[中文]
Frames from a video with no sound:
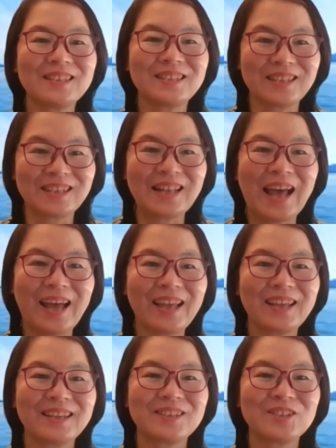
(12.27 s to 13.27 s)
以
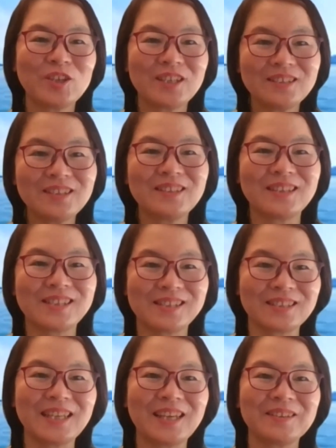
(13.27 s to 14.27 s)
来最热的
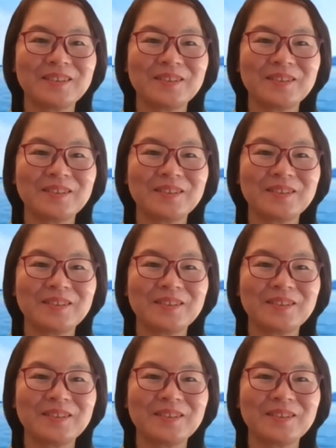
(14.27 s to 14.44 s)
时间，